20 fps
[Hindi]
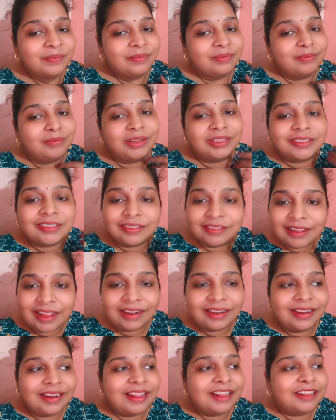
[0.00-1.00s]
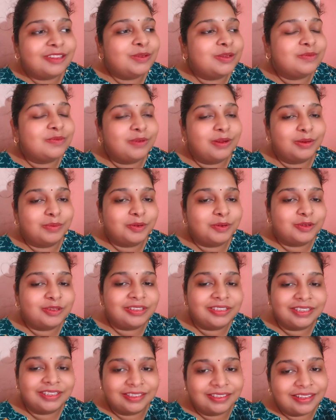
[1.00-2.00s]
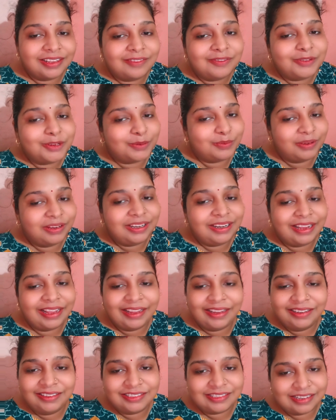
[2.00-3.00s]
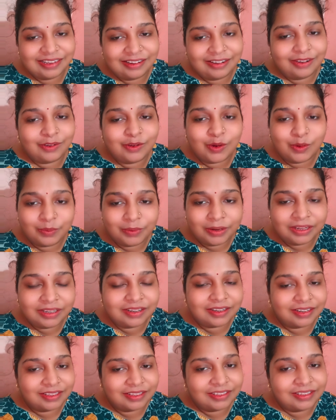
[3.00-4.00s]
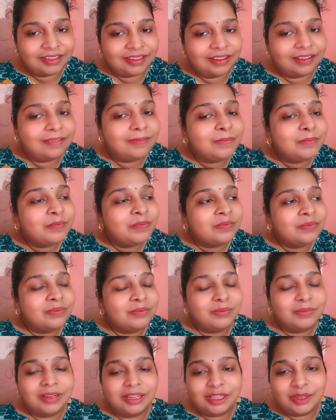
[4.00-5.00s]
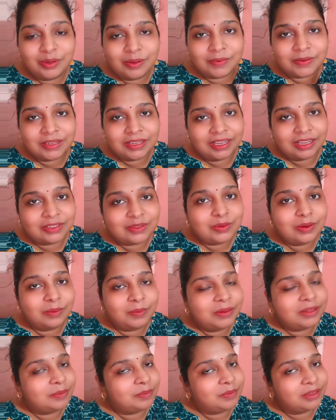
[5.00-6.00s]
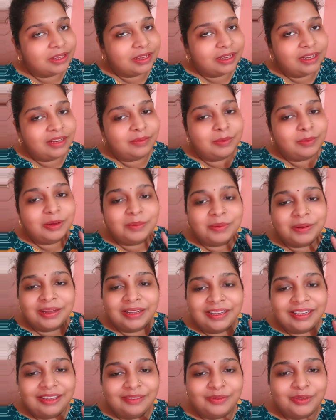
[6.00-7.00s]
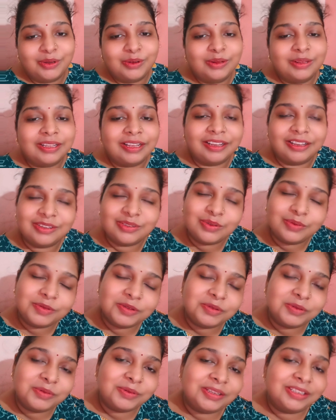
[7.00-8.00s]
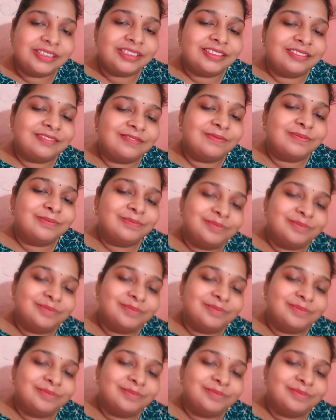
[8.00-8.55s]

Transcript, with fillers: पसंद आने लायक तो इस ब्लॉग में कुछ नहीं था फिर भी लाइक शेयर एंड कमेंट कर देना मिलती हूँ आपसे नेक्स्ट ब्लॉग में जब तक के लिए बाय बाय लव यू ऑल थैंक यू सो मच फॉर वॉचिंग